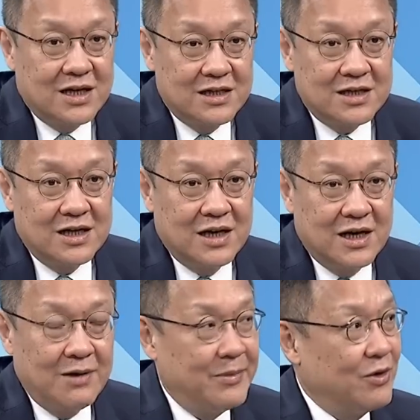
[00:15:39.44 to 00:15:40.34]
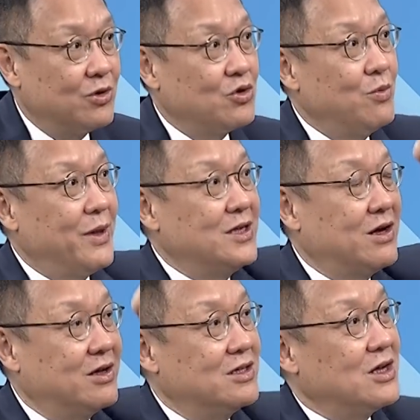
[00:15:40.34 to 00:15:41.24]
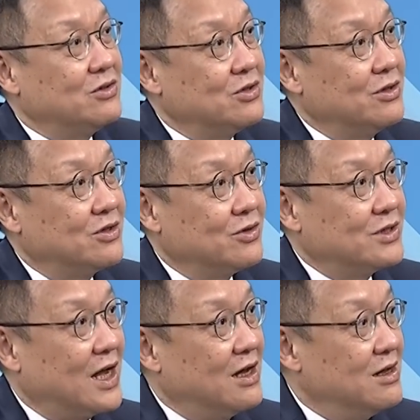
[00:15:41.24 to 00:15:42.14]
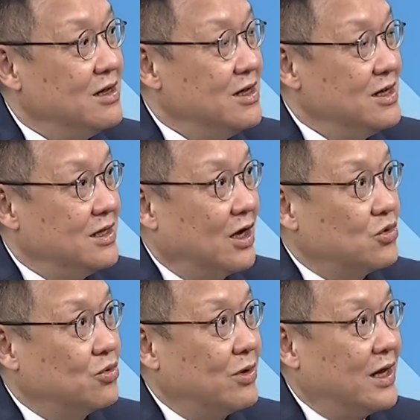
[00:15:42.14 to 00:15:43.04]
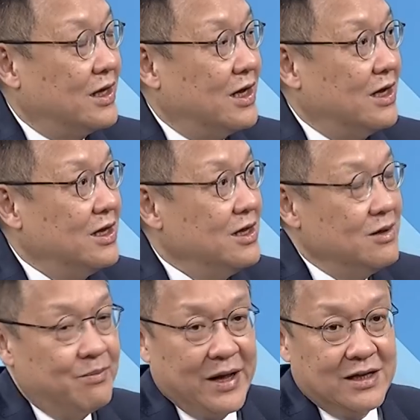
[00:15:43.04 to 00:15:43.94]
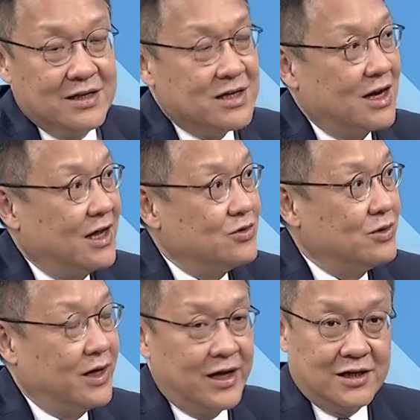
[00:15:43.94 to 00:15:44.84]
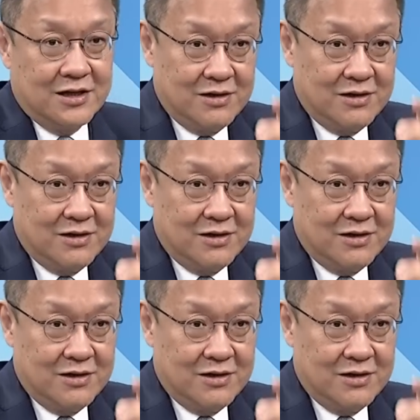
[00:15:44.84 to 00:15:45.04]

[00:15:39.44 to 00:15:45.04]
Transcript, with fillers: 个这个美国东北角一个小州的州长，然后突然呢，拜登上来觉得哎，提